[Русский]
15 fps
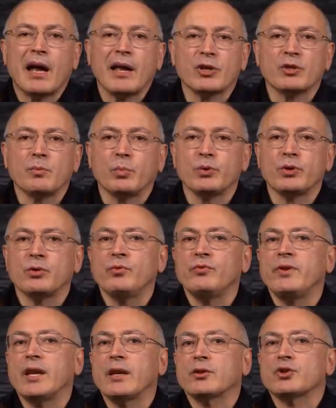конечно, Путин
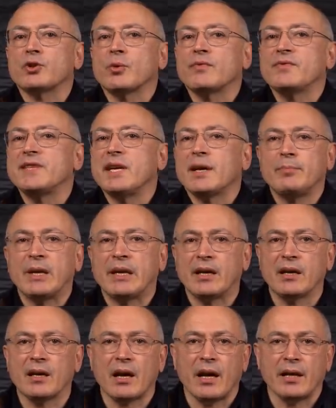уверен, что он всех
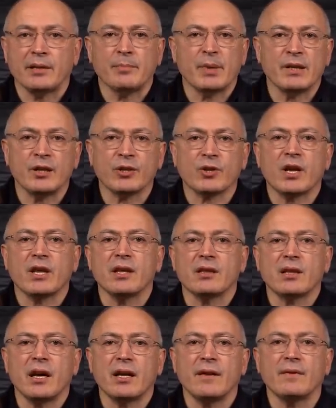переиграет, и поддержка
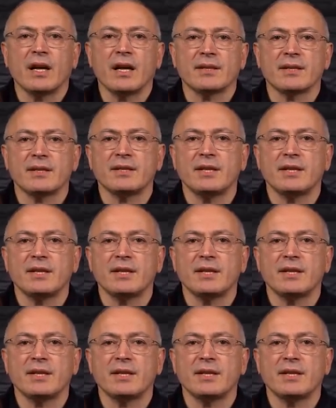Китая является